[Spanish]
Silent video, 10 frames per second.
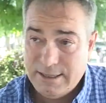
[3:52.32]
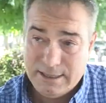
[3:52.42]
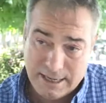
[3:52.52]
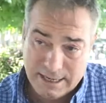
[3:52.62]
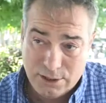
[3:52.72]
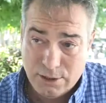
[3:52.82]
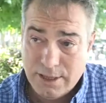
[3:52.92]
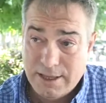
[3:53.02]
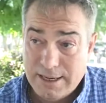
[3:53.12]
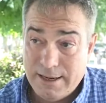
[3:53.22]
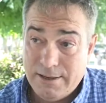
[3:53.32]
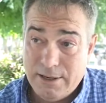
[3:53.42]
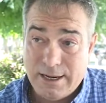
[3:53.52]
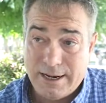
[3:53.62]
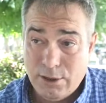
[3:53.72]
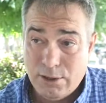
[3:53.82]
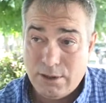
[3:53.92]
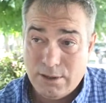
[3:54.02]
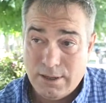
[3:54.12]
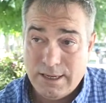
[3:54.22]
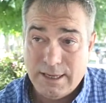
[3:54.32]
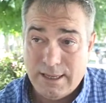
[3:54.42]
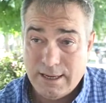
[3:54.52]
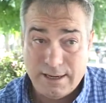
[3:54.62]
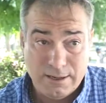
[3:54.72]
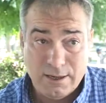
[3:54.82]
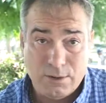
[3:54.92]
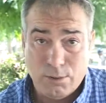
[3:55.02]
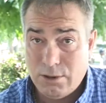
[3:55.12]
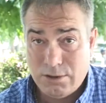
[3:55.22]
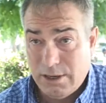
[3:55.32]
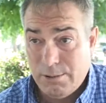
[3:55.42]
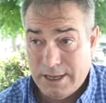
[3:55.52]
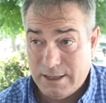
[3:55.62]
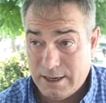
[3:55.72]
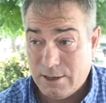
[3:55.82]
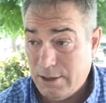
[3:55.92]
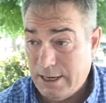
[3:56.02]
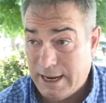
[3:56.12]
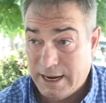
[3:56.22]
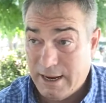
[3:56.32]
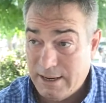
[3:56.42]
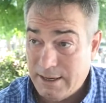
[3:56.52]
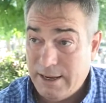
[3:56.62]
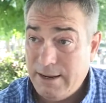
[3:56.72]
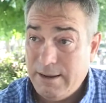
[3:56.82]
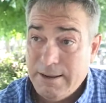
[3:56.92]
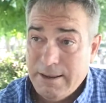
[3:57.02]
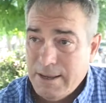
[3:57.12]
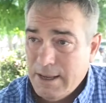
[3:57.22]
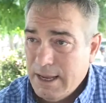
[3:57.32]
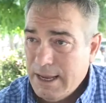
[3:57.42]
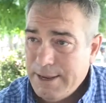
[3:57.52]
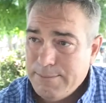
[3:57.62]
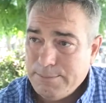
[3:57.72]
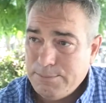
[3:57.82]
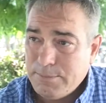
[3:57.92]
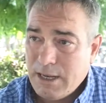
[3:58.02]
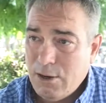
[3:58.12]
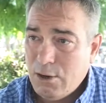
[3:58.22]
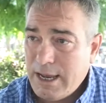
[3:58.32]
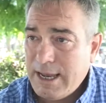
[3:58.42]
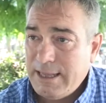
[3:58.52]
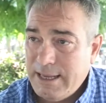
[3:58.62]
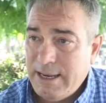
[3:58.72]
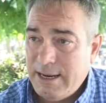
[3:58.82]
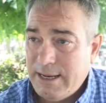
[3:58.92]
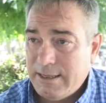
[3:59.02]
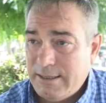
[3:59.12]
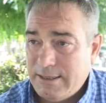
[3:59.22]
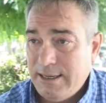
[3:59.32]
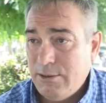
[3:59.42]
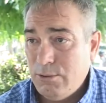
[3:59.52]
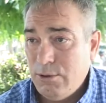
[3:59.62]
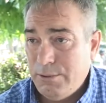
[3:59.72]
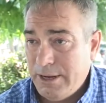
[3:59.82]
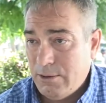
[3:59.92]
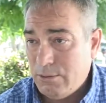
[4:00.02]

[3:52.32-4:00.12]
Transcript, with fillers: y secreciones del roedor, este, el silvestre, el colilarga. ¿eh? Em, lo que hay que tener es, si uno ve